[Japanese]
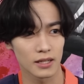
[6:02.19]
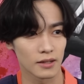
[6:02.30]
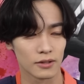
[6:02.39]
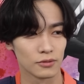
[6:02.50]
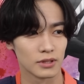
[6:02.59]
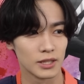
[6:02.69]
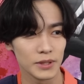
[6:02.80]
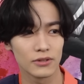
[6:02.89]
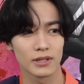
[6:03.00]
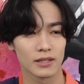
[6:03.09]
あの
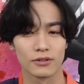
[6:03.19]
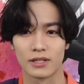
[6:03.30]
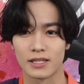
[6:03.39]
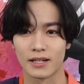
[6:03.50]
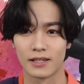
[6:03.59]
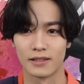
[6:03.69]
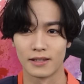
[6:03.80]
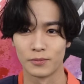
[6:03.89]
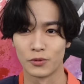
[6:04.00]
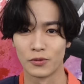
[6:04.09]
響き渡るぐらい叫ん
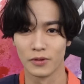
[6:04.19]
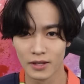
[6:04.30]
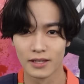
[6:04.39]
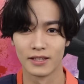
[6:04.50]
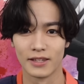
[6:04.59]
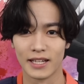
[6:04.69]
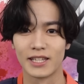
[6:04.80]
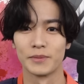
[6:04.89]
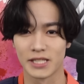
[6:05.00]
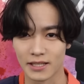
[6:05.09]
でもう泣い
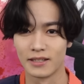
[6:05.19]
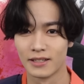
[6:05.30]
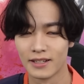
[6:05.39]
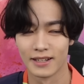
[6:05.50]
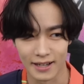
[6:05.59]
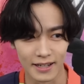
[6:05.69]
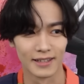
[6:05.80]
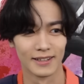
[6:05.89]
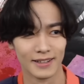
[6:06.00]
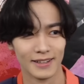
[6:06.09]
てましたはい
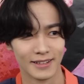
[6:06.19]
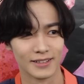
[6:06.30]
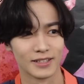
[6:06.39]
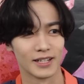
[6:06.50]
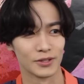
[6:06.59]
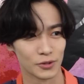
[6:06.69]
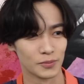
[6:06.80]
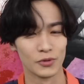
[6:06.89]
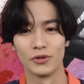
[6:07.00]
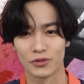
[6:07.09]
あの
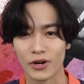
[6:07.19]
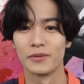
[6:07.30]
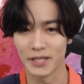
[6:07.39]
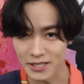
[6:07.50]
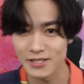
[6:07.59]
もうトラウマで